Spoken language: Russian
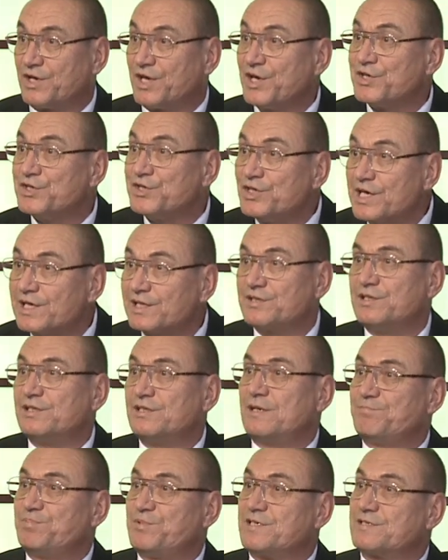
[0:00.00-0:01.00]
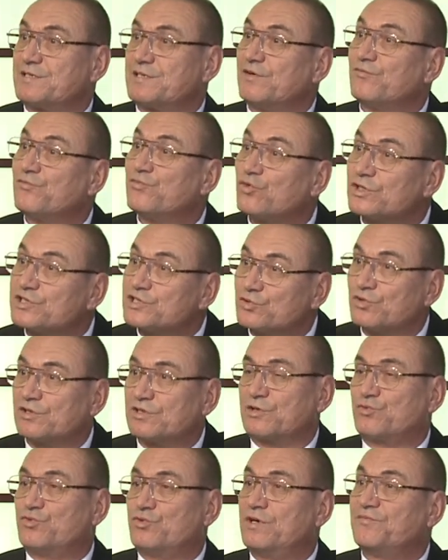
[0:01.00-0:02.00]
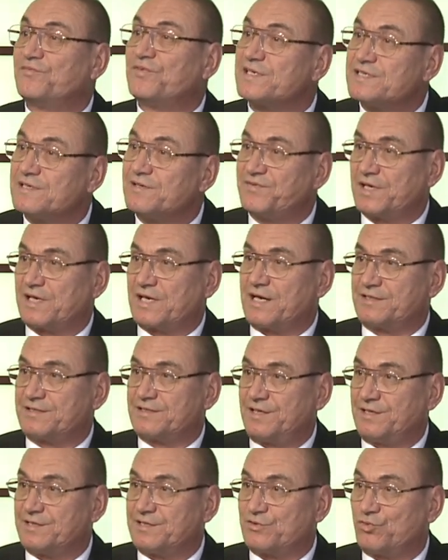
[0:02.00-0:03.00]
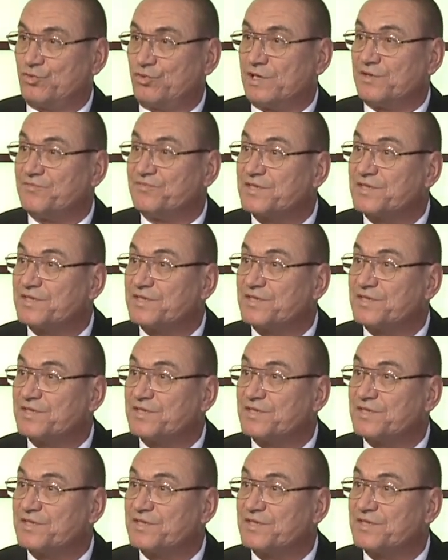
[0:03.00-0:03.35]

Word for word: Написано. Нет, не написано. Вот что такое фальсификация истории,